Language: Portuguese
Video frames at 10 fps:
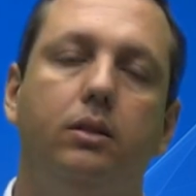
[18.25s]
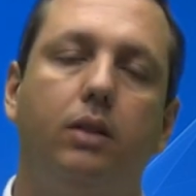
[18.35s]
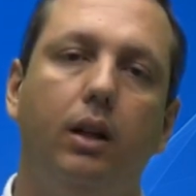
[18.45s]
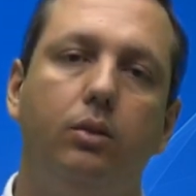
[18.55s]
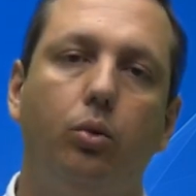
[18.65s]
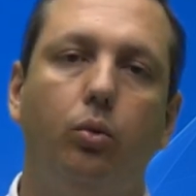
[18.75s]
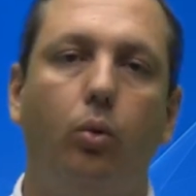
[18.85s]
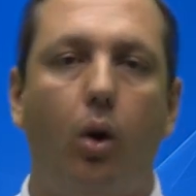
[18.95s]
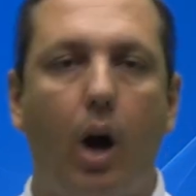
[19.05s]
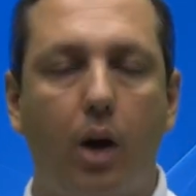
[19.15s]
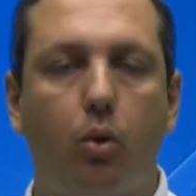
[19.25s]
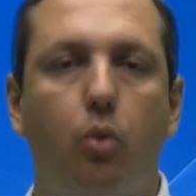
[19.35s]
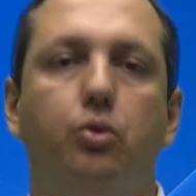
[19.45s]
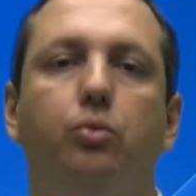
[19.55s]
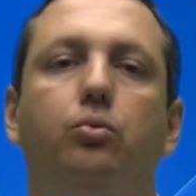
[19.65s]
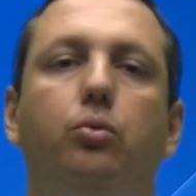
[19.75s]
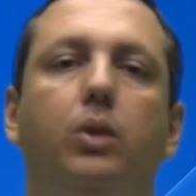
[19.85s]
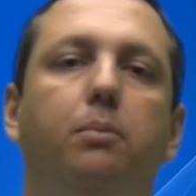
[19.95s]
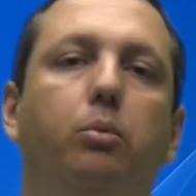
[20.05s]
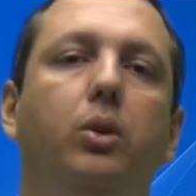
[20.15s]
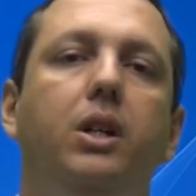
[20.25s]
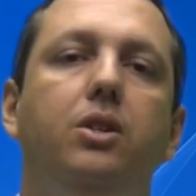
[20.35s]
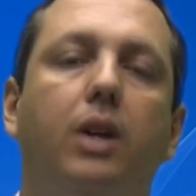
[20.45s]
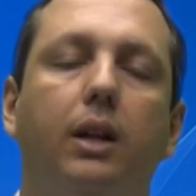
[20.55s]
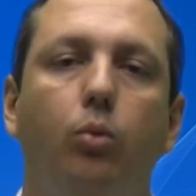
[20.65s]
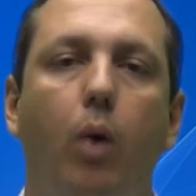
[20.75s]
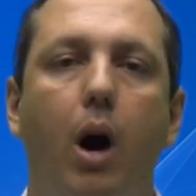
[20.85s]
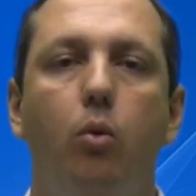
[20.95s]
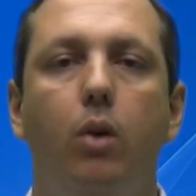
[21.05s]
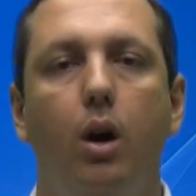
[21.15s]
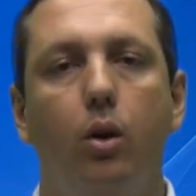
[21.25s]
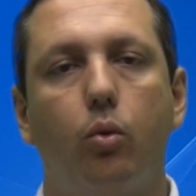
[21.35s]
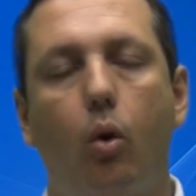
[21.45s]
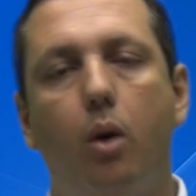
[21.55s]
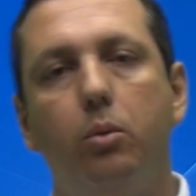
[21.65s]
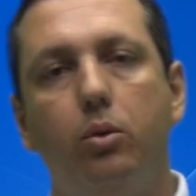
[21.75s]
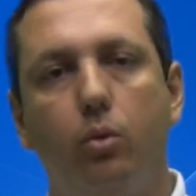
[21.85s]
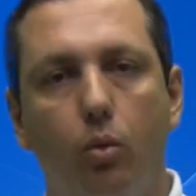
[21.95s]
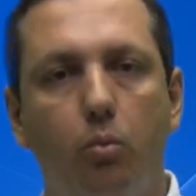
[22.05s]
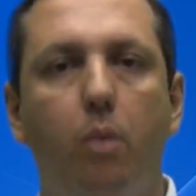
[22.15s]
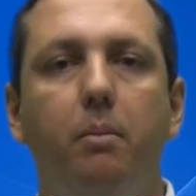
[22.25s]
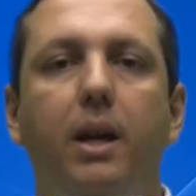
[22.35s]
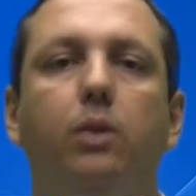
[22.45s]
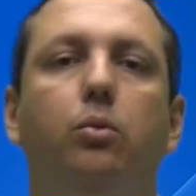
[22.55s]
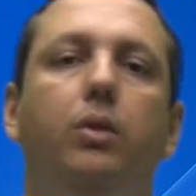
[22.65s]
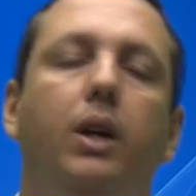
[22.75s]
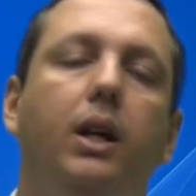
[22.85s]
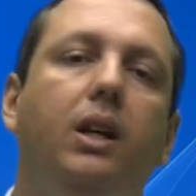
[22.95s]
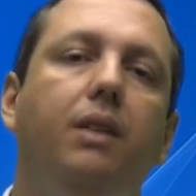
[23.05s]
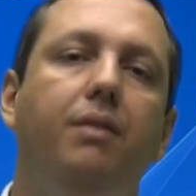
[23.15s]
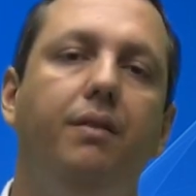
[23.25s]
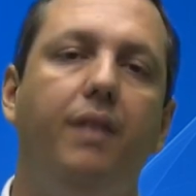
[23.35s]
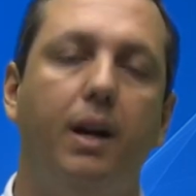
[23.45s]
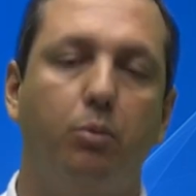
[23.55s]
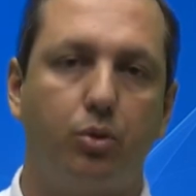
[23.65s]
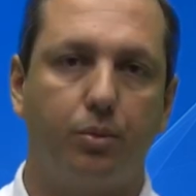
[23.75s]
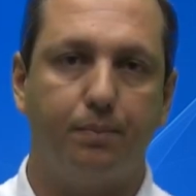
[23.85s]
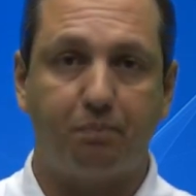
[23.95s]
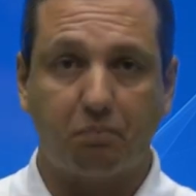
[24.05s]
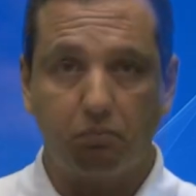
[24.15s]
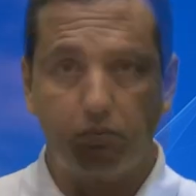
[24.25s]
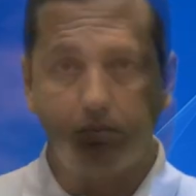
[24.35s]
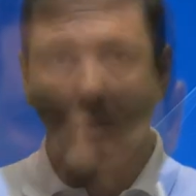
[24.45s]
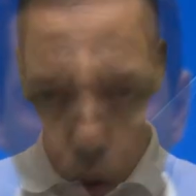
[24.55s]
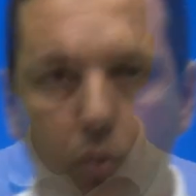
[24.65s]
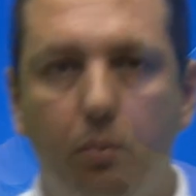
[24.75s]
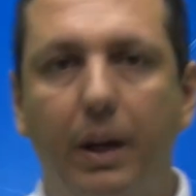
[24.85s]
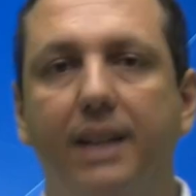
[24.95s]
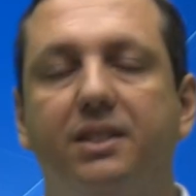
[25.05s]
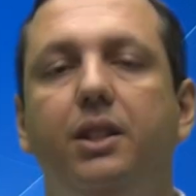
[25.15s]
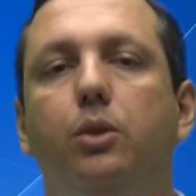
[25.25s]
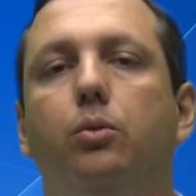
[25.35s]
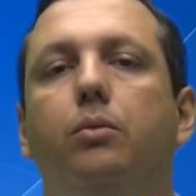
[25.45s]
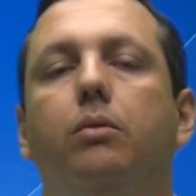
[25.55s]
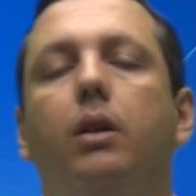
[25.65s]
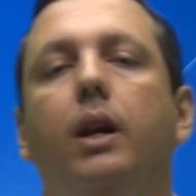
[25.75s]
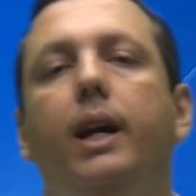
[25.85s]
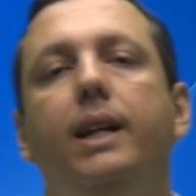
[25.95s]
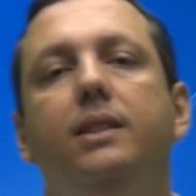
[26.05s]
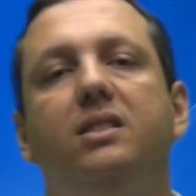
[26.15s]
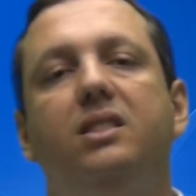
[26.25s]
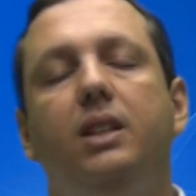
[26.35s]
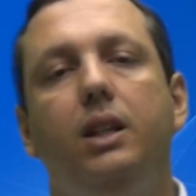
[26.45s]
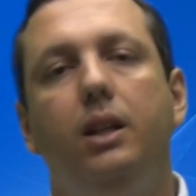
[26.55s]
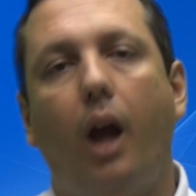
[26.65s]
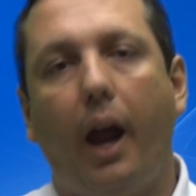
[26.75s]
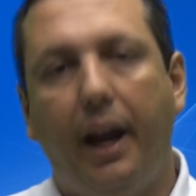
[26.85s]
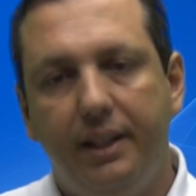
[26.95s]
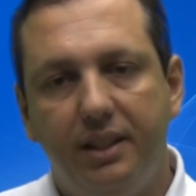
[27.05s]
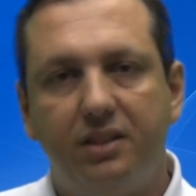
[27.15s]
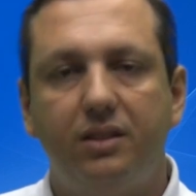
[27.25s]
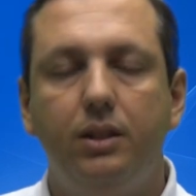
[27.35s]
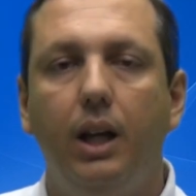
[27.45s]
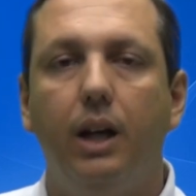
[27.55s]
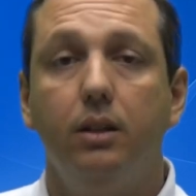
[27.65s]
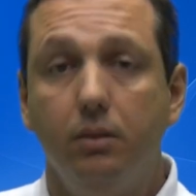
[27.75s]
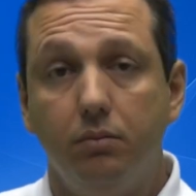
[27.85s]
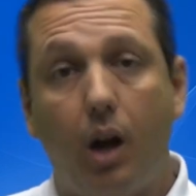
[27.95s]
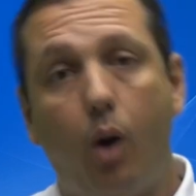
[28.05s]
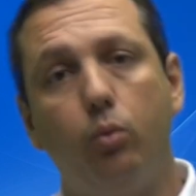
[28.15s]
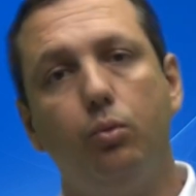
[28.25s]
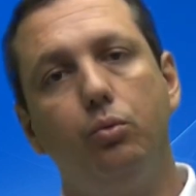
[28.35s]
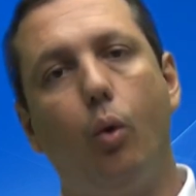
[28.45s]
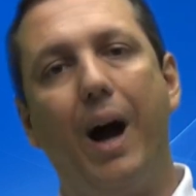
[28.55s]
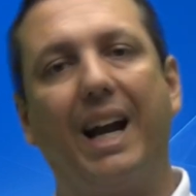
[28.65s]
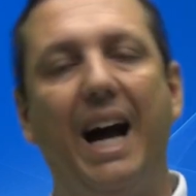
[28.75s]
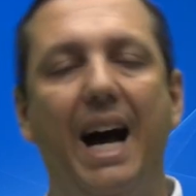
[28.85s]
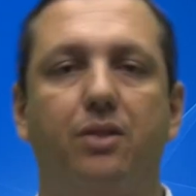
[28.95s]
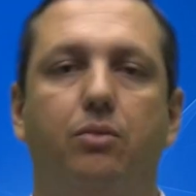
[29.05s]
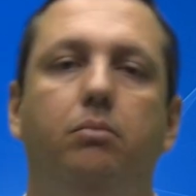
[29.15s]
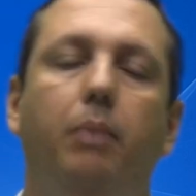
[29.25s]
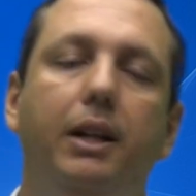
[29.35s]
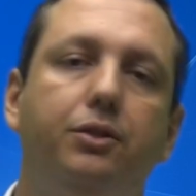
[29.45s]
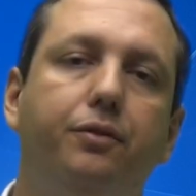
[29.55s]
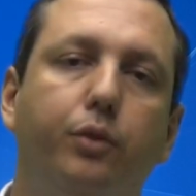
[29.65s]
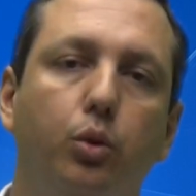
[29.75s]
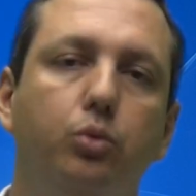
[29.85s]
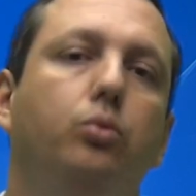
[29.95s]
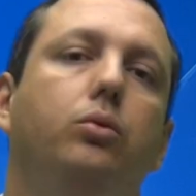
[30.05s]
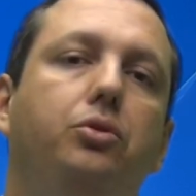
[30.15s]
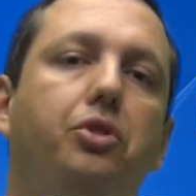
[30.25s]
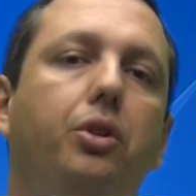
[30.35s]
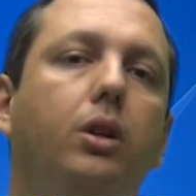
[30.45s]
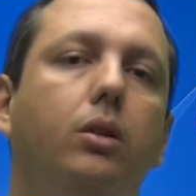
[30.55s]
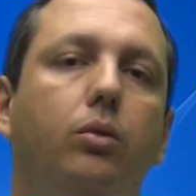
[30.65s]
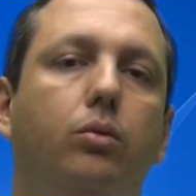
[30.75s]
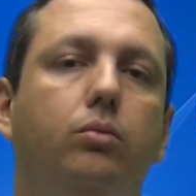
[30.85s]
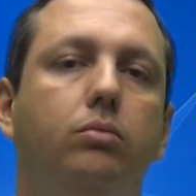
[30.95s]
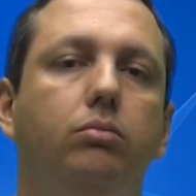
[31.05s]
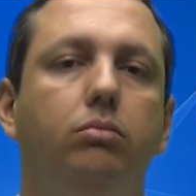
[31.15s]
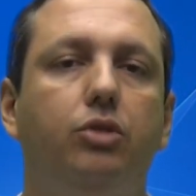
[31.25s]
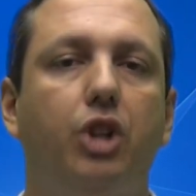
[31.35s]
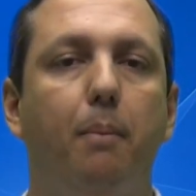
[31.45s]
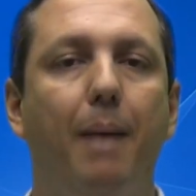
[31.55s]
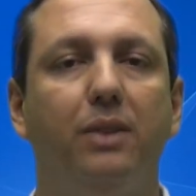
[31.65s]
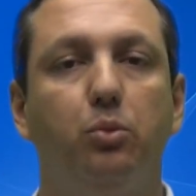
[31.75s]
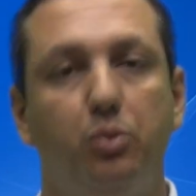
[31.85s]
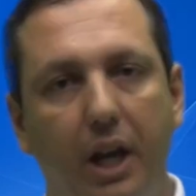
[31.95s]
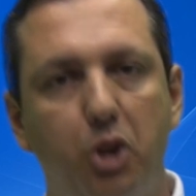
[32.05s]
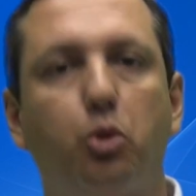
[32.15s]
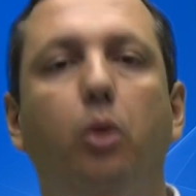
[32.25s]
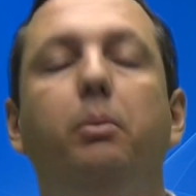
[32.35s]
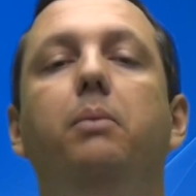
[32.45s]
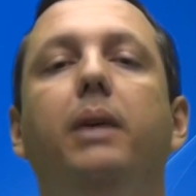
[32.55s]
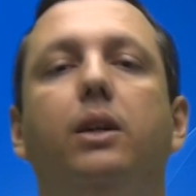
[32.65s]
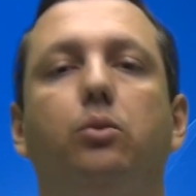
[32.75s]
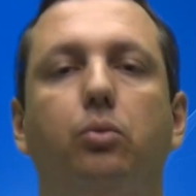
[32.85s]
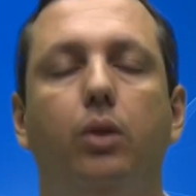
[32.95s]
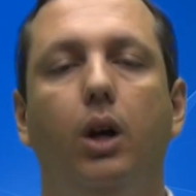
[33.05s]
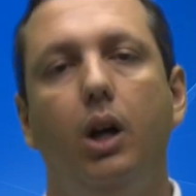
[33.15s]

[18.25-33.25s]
tanto a conjuntura política atual como o momento em que vivemos. O Brasil, ele se inicia não do acaso, mas fruto de um chamado descobrimento